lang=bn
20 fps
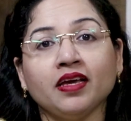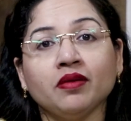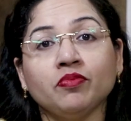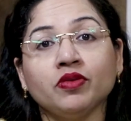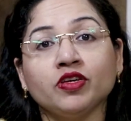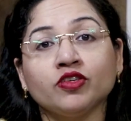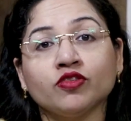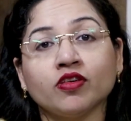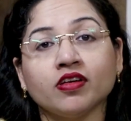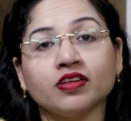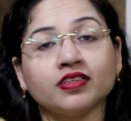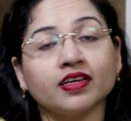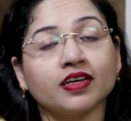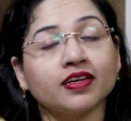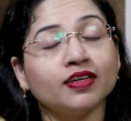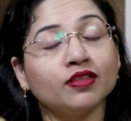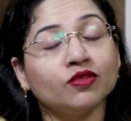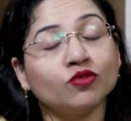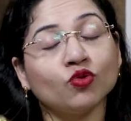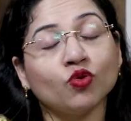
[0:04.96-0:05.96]
এই বিষয়টা
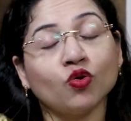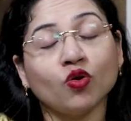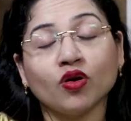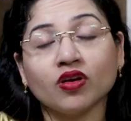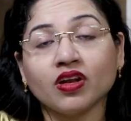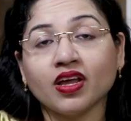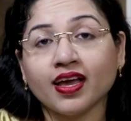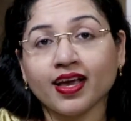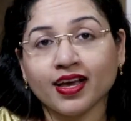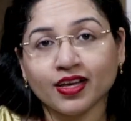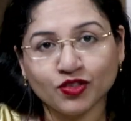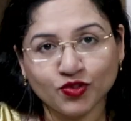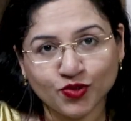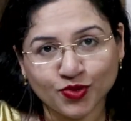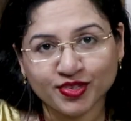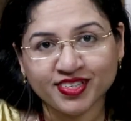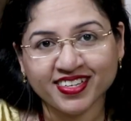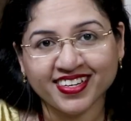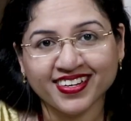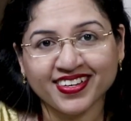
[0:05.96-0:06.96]
কিন্তু অনেক
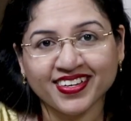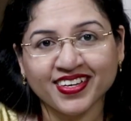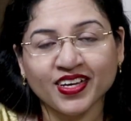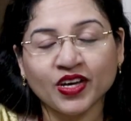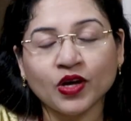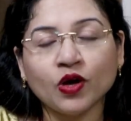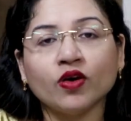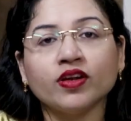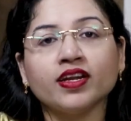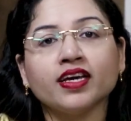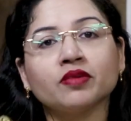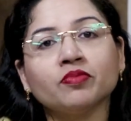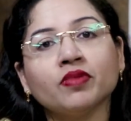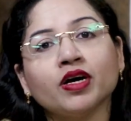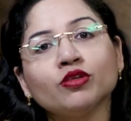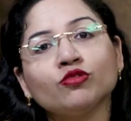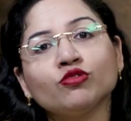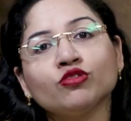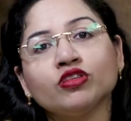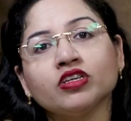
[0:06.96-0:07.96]
জটিল অনেক
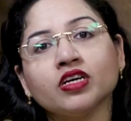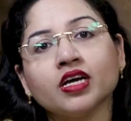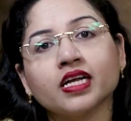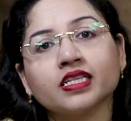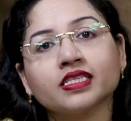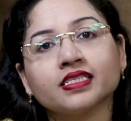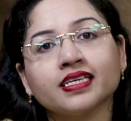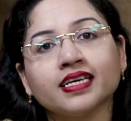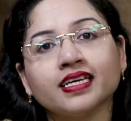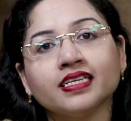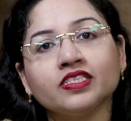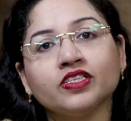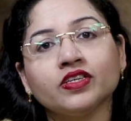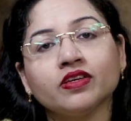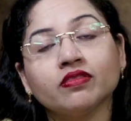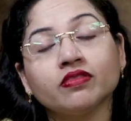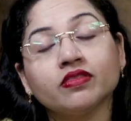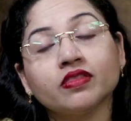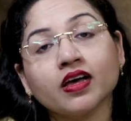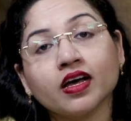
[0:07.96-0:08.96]
মানুষই আছেন
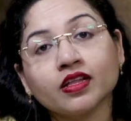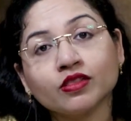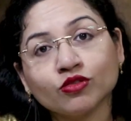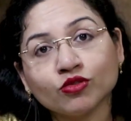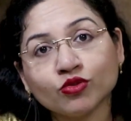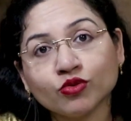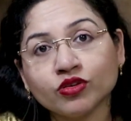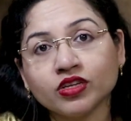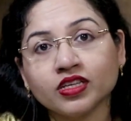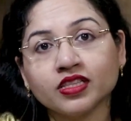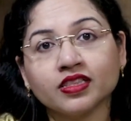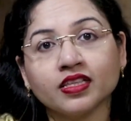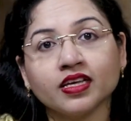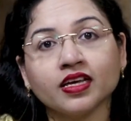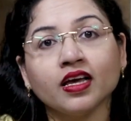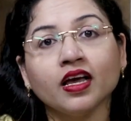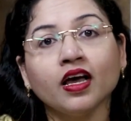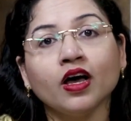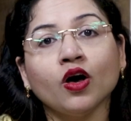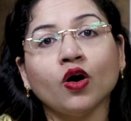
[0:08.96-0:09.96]
সিদ্ধান্ত নিতে
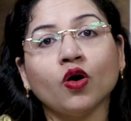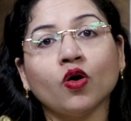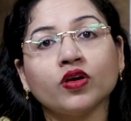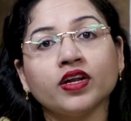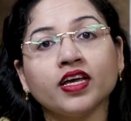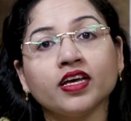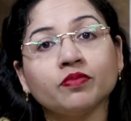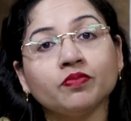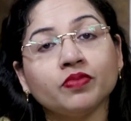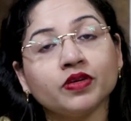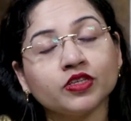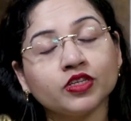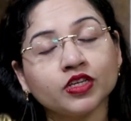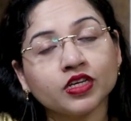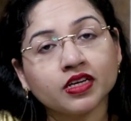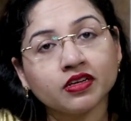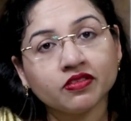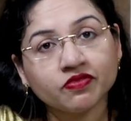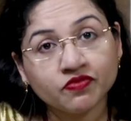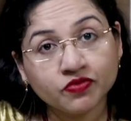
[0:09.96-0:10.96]
অনেক বেশি
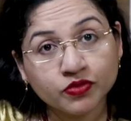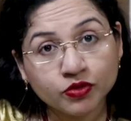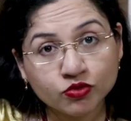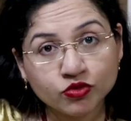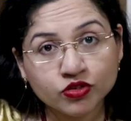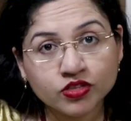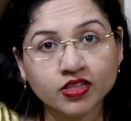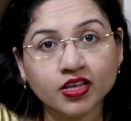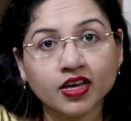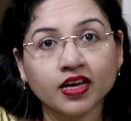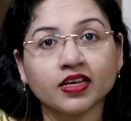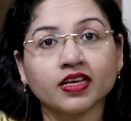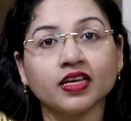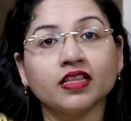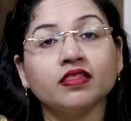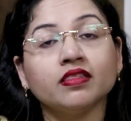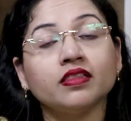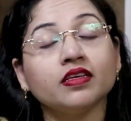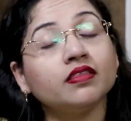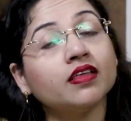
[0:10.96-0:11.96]
কনফিউজ
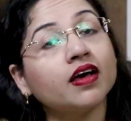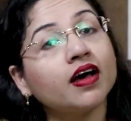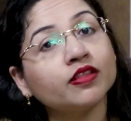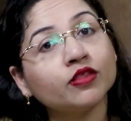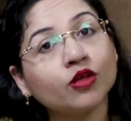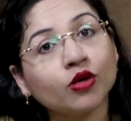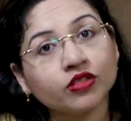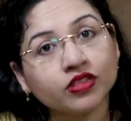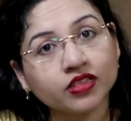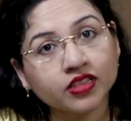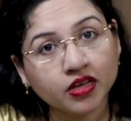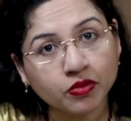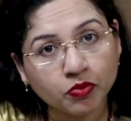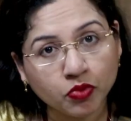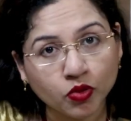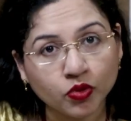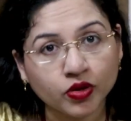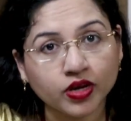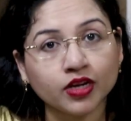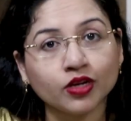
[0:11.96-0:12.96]
থাকেন দ্বিধাদ্বন্দ্বে
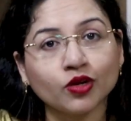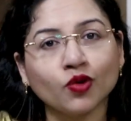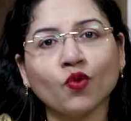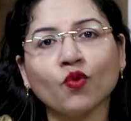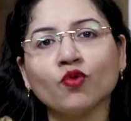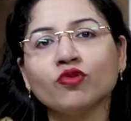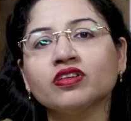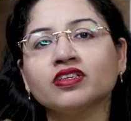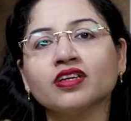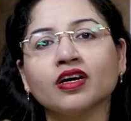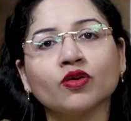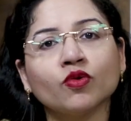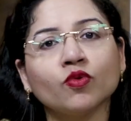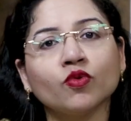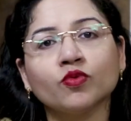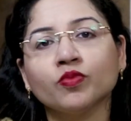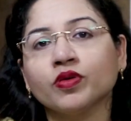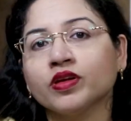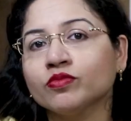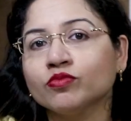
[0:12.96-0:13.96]
ভোগেন কোনটা
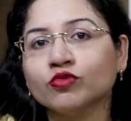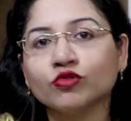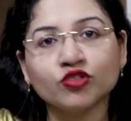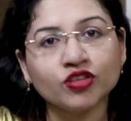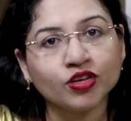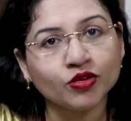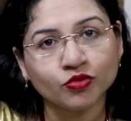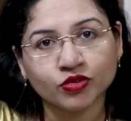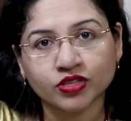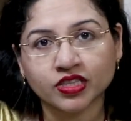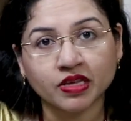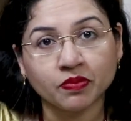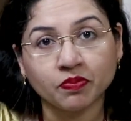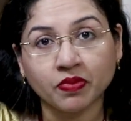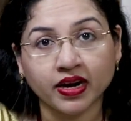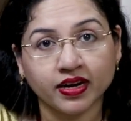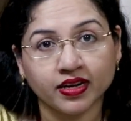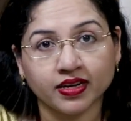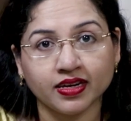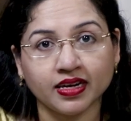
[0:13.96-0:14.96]
করবেন বুঝে উঠতে
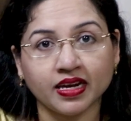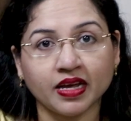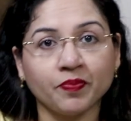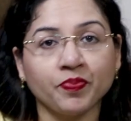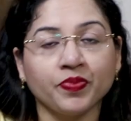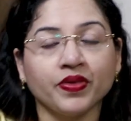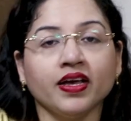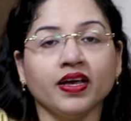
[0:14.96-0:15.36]
পারেন না